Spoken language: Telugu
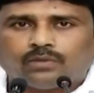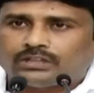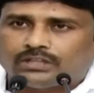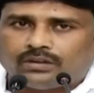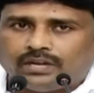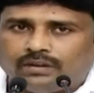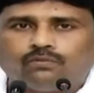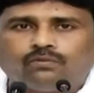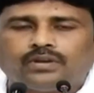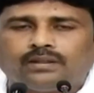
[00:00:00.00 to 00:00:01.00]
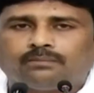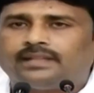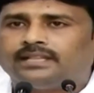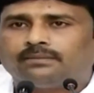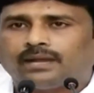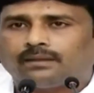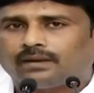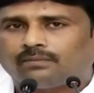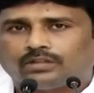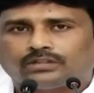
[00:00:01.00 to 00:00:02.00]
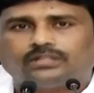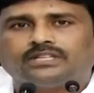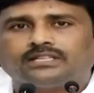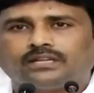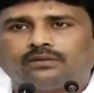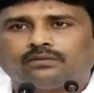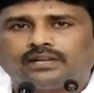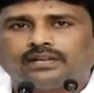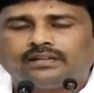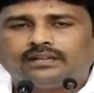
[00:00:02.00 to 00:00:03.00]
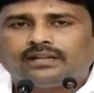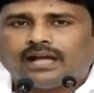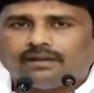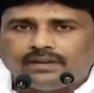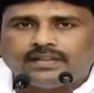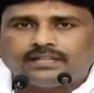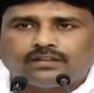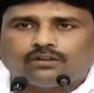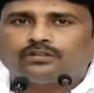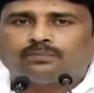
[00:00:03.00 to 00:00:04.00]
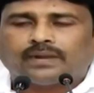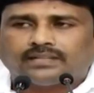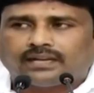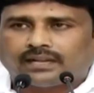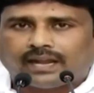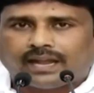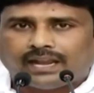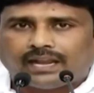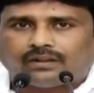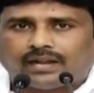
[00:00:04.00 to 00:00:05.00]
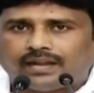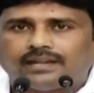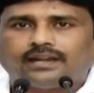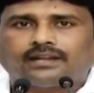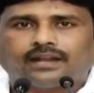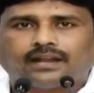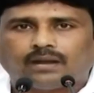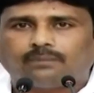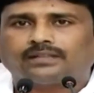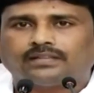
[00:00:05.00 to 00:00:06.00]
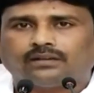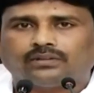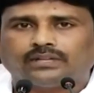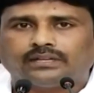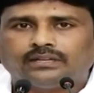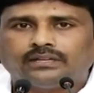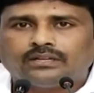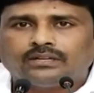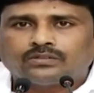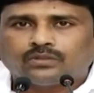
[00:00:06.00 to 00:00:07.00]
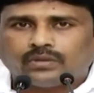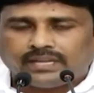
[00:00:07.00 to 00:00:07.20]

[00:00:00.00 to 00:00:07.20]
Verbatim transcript: మొత్తం నువ్వు నీ మంది మాగ్బలం మొత్తం చేసినటువంటి అవినీతి ఈరోజు ప్రజలకు కళ్ళకు కట్టినట్టుగా కనపడతా ఉంది సో